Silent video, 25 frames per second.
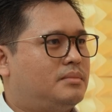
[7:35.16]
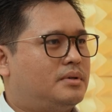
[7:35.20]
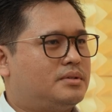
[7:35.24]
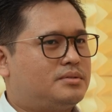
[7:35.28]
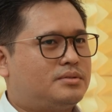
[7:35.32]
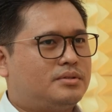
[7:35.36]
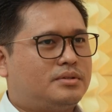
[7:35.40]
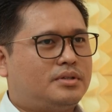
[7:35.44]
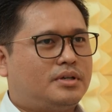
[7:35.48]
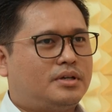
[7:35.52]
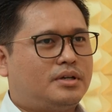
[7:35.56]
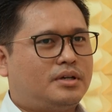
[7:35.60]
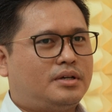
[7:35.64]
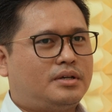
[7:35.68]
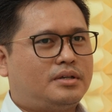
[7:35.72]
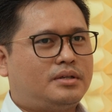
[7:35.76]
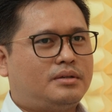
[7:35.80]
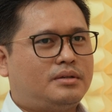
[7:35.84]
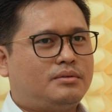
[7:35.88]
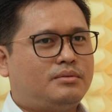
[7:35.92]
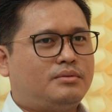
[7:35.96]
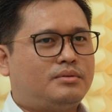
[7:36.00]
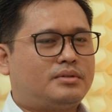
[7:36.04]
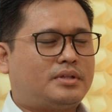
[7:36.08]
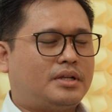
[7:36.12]
Maksudnya
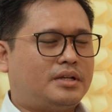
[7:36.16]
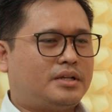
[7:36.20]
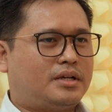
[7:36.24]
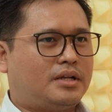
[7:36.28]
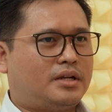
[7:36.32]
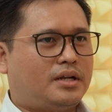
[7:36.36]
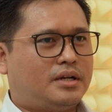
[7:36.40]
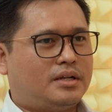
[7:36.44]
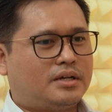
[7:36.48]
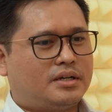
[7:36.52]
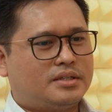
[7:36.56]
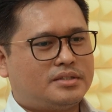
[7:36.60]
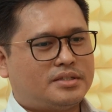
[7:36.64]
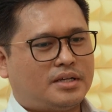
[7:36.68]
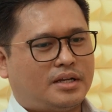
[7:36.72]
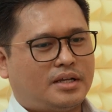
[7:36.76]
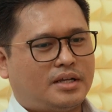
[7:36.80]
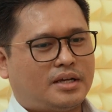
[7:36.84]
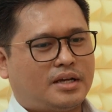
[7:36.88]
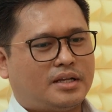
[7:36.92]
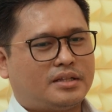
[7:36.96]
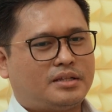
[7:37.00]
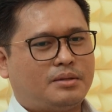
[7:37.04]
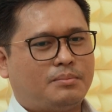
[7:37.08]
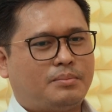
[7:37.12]
tadi kan ada
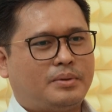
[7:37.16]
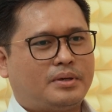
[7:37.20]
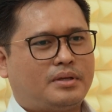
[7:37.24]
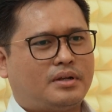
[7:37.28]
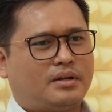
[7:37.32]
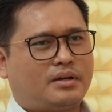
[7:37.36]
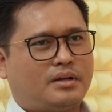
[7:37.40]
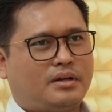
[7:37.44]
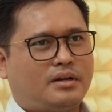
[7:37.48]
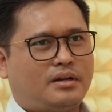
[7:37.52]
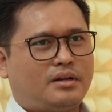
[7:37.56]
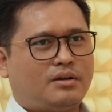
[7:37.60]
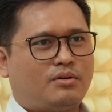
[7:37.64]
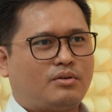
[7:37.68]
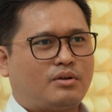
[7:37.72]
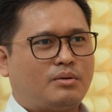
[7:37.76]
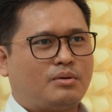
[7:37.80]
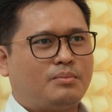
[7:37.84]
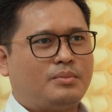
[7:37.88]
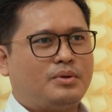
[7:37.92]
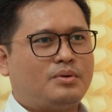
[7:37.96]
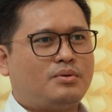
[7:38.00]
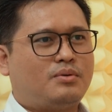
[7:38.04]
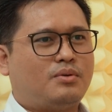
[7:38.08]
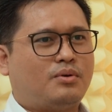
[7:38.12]
gejala yang atipikal kan kadang
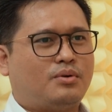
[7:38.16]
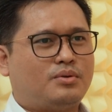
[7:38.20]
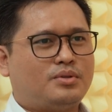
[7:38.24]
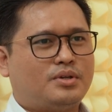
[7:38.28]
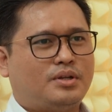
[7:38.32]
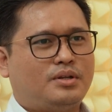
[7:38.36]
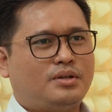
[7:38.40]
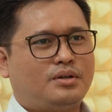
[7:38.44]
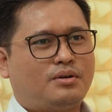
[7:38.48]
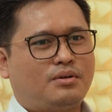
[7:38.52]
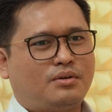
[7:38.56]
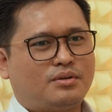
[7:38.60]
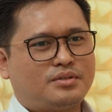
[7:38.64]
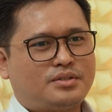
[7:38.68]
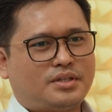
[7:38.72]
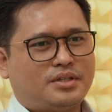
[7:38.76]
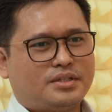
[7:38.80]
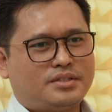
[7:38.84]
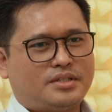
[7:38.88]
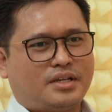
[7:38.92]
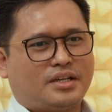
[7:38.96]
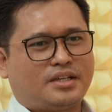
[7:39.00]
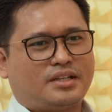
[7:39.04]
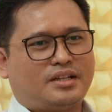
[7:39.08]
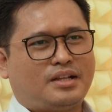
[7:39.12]
orang bingung loh. Jadi kalau
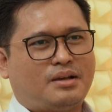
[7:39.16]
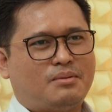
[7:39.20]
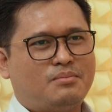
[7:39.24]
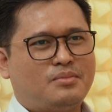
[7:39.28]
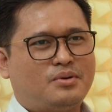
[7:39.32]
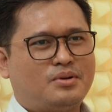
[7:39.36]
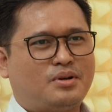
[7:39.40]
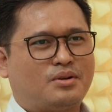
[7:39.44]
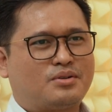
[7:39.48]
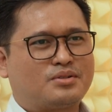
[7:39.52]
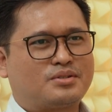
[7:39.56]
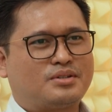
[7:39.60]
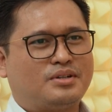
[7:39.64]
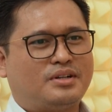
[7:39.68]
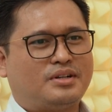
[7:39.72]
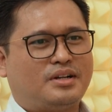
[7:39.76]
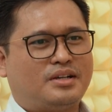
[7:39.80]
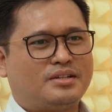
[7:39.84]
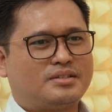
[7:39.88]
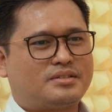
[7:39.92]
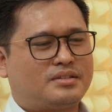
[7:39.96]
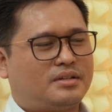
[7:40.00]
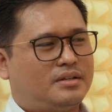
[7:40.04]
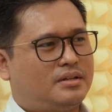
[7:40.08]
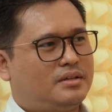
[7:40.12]
saya sakit lambung harus ke
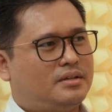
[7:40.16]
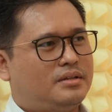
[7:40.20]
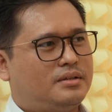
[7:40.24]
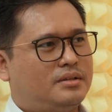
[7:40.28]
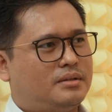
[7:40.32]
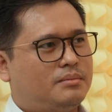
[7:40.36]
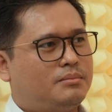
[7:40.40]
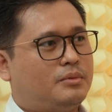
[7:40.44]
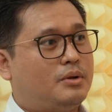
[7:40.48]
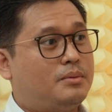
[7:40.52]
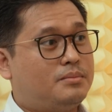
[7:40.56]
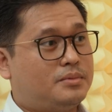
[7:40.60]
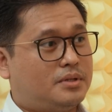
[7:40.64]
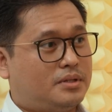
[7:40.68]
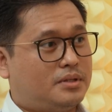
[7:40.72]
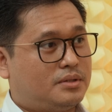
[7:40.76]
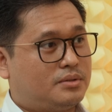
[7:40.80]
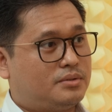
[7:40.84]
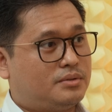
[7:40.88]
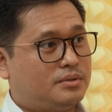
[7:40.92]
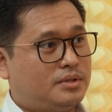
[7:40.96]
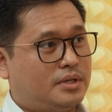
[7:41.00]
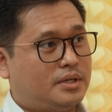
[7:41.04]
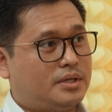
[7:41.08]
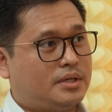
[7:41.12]
belum
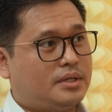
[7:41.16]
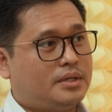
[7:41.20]
tentu belum ya.